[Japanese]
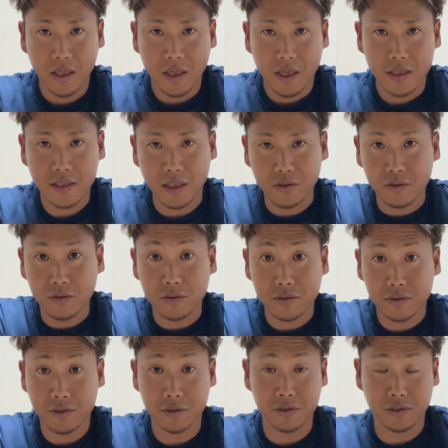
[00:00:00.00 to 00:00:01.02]
膝の
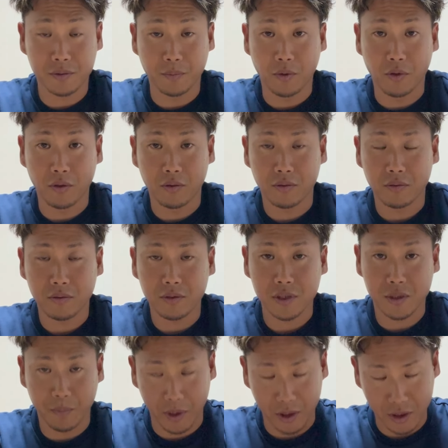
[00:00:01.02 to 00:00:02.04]
手術も
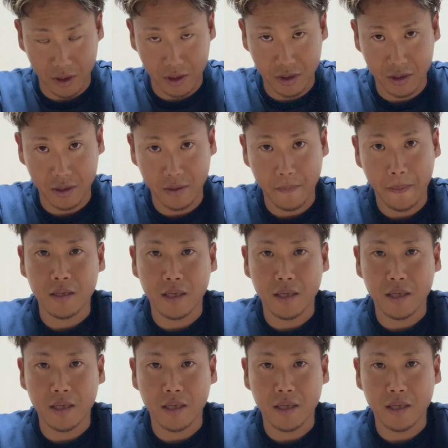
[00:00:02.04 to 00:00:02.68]
しましたし、